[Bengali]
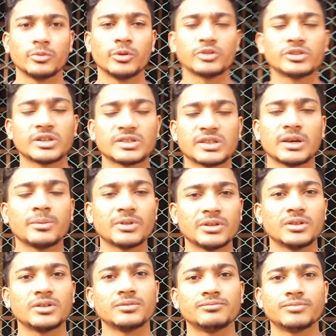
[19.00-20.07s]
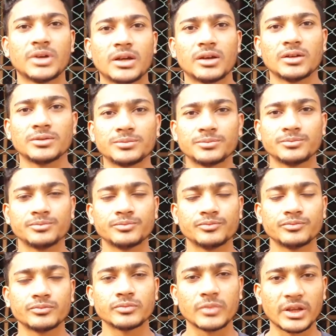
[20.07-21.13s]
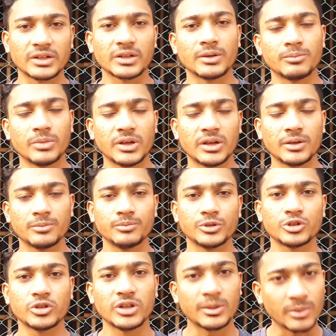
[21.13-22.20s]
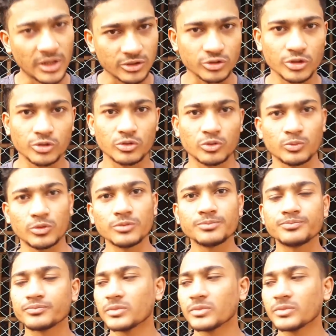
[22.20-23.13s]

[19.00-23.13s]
ভিউয়ার্স আজকে আমাদের একটা বিষয় নিয়ে আমরা আলোচনা করব